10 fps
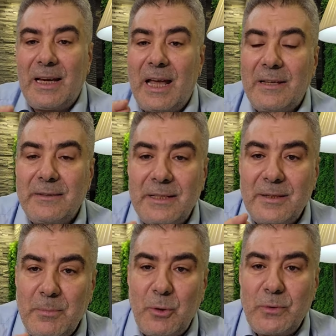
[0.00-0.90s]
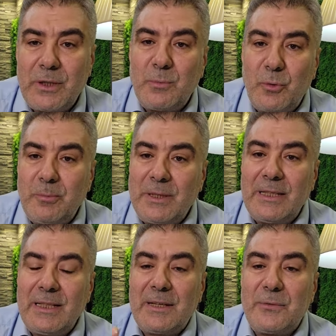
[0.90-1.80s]
لحظة موت المؤمن
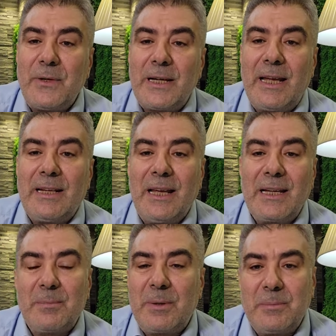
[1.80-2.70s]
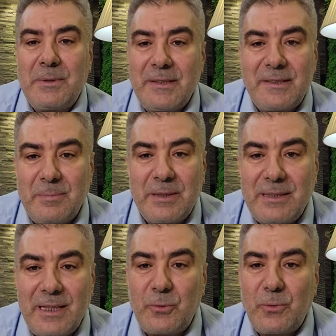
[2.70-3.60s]
هي الفرح الأكبر بالنسبة
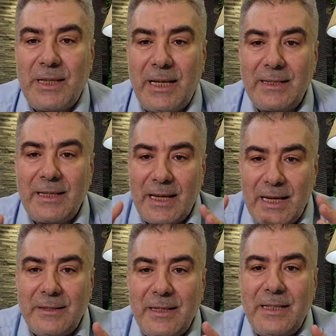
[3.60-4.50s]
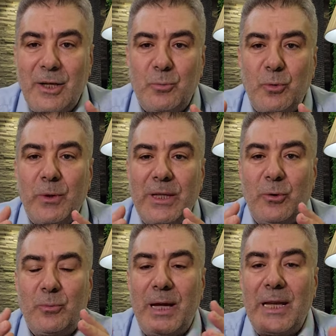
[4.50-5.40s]
له لأن هذا اليوم هو
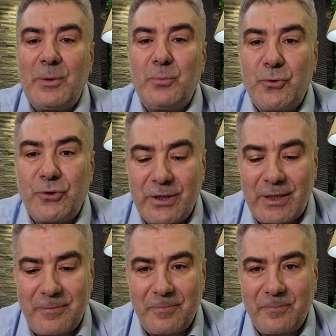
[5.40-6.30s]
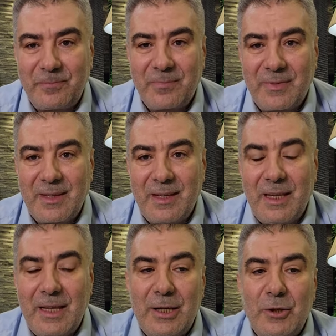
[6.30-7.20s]
يوم البشرى
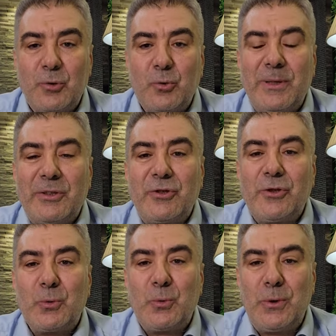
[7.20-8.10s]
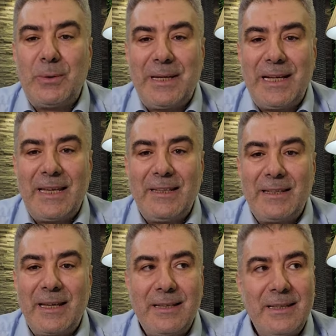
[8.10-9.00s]
تبشره
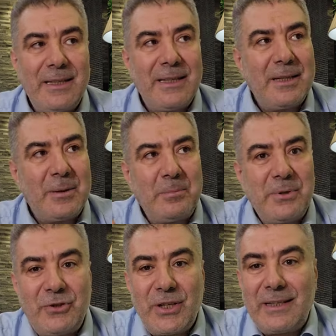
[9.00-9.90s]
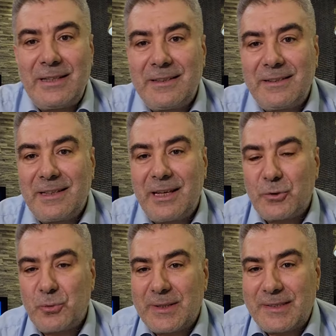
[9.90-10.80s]
الملائكه بجنه
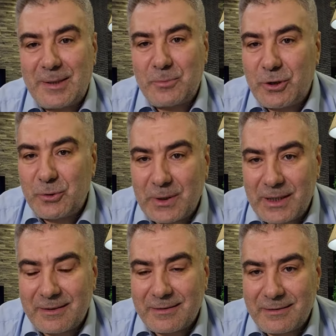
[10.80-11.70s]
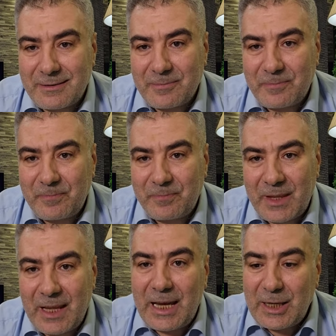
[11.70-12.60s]
عرضها السماوات والارض
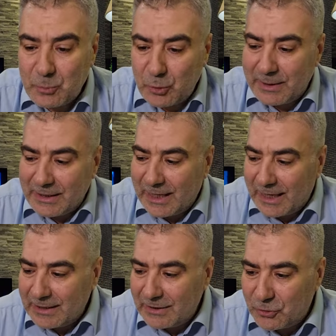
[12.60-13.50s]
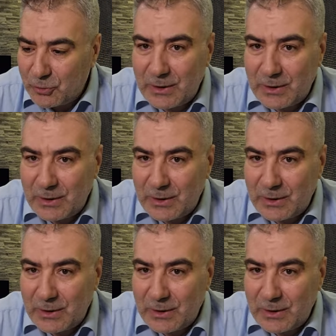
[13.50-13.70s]
المؤمن يعيش